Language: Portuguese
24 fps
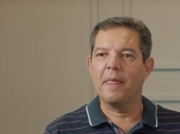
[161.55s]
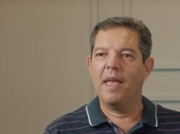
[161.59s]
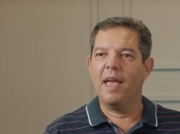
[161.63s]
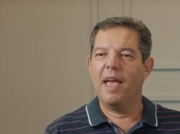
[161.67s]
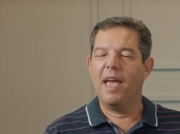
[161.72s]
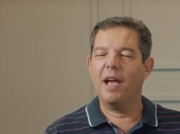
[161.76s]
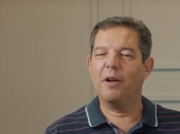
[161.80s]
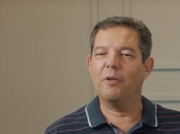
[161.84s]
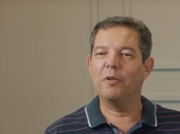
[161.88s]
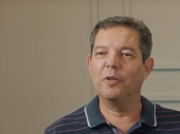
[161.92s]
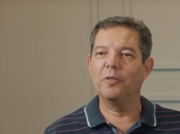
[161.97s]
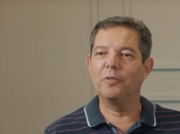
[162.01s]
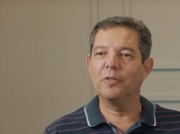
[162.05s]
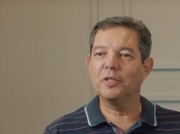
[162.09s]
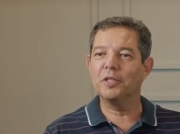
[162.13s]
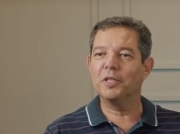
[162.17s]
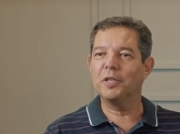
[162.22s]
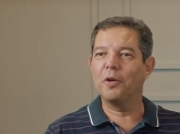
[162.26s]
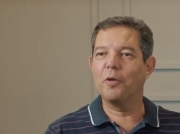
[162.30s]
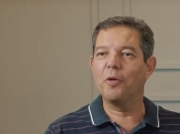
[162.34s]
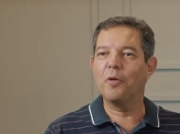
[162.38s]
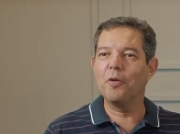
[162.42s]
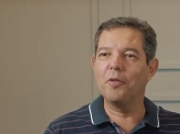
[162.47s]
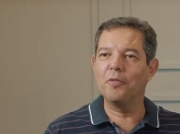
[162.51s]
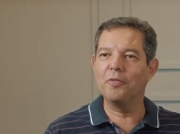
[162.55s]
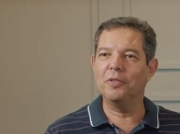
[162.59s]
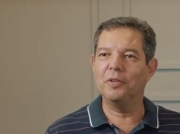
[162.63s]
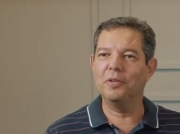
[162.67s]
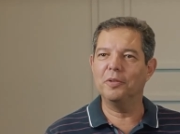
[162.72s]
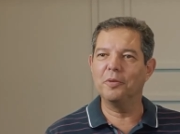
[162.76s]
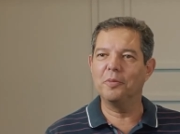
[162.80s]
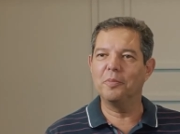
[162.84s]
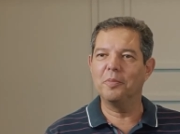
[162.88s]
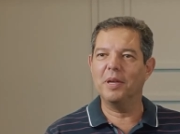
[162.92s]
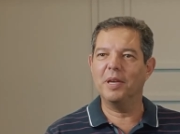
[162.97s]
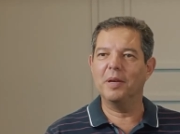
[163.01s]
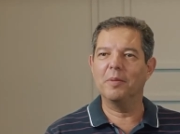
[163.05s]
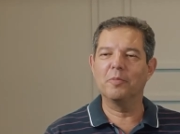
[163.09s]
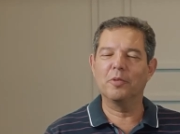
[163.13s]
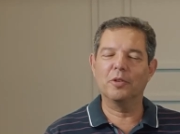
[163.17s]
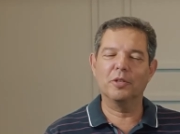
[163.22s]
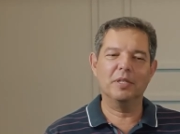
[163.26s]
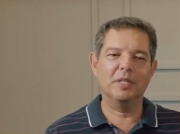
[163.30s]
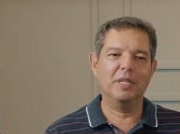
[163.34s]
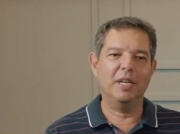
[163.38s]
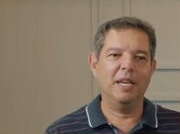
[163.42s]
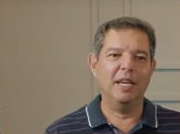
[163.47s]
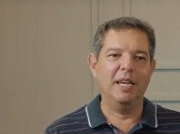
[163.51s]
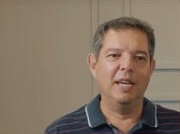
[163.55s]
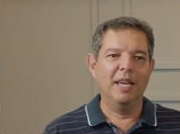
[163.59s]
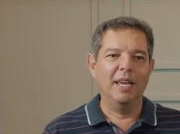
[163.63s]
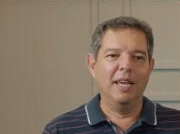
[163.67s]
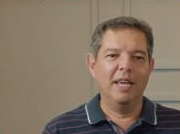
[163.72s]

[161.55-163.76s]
é quando você ouve do membro assim,